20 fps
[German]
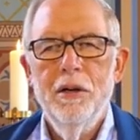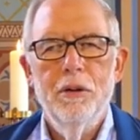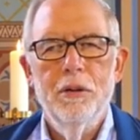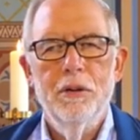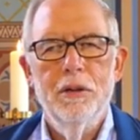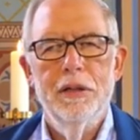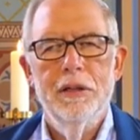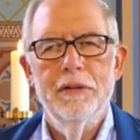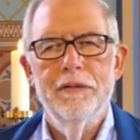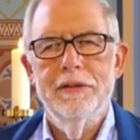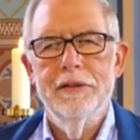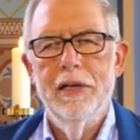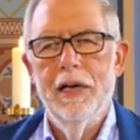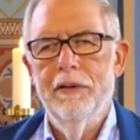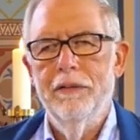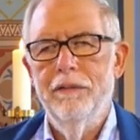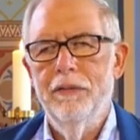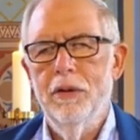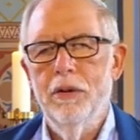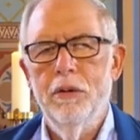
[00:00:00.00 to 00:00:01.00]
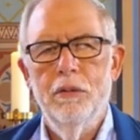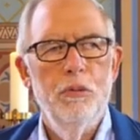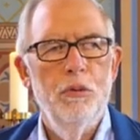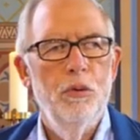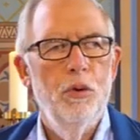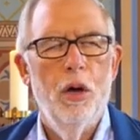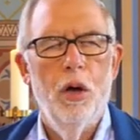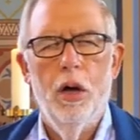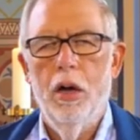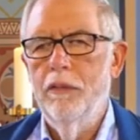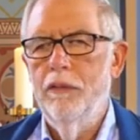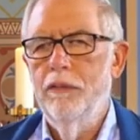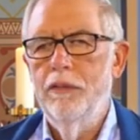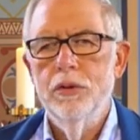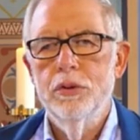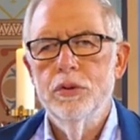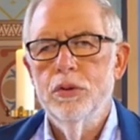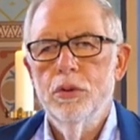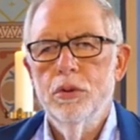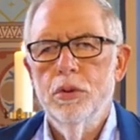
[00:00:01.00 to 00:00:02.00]
Oder sagen wir, nein,
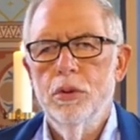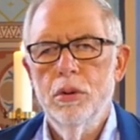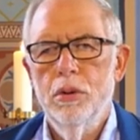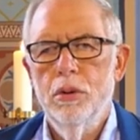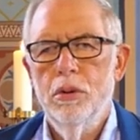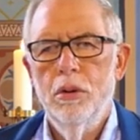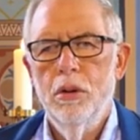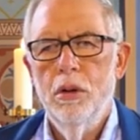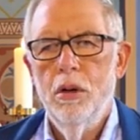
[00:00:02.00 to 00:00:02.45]
wieso?